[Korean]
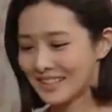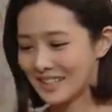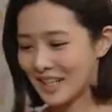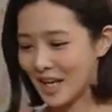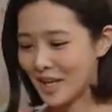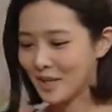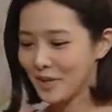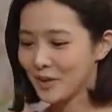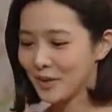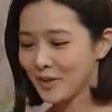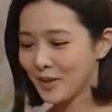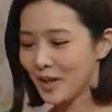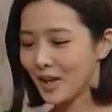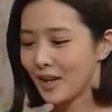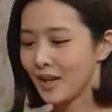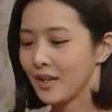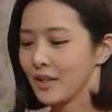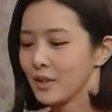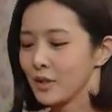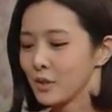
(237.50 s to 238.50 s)
그래.
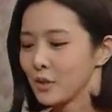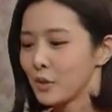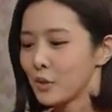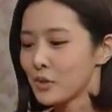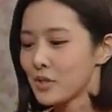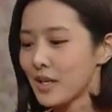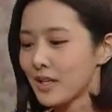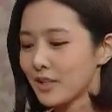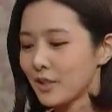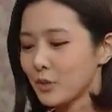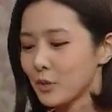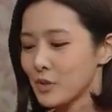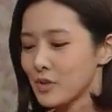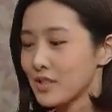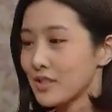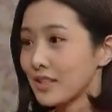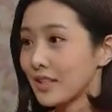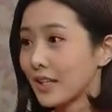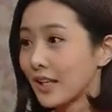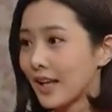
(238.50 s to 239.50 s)
효자들
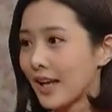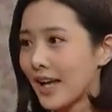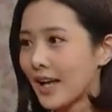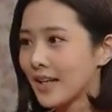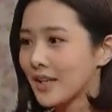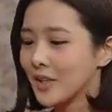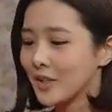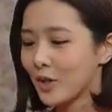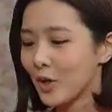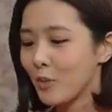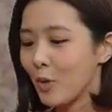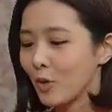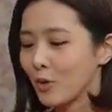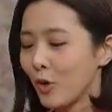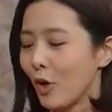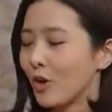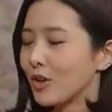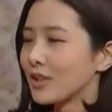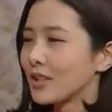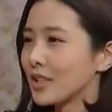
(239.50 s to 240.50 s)
줬으니까 이거
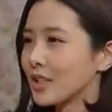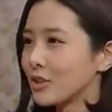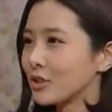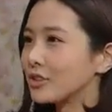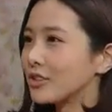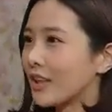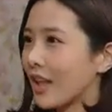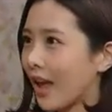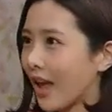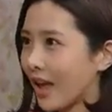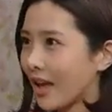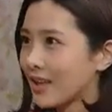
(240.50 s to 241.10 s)
먹고 얼른 기운내.